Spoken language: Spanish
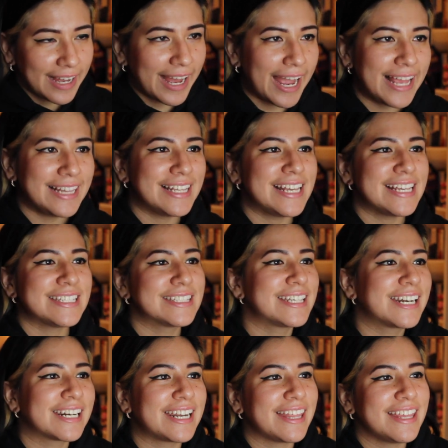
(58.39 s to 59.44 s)
Ay, las
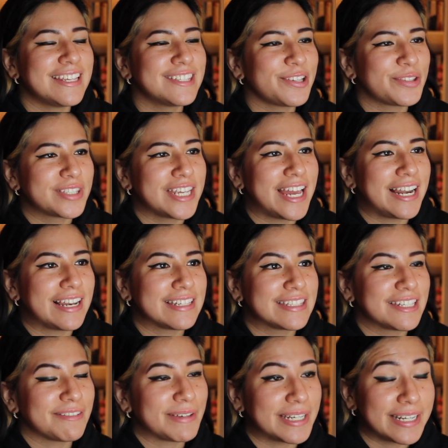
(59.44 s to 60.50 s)
redes sociales,
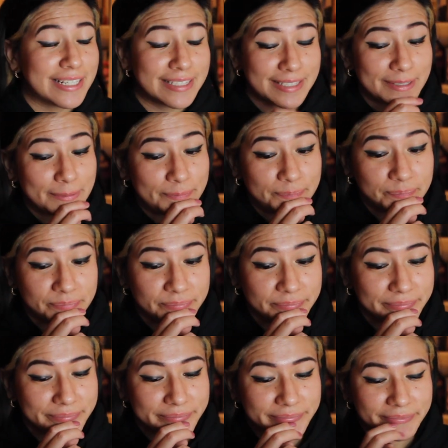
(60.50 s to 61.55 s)
de veras
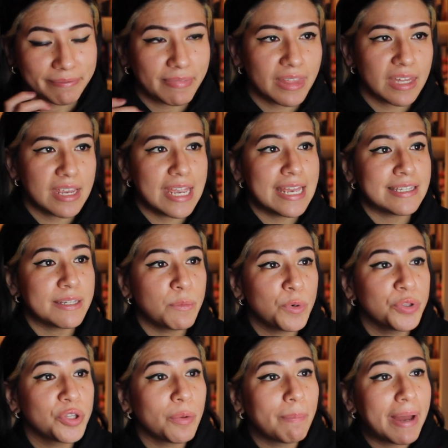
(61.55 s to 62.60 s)
ese
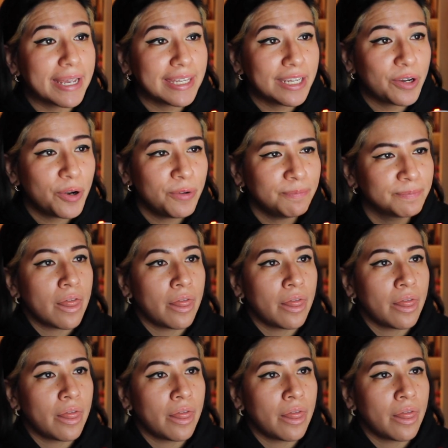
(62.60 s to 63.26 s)
mundo mágico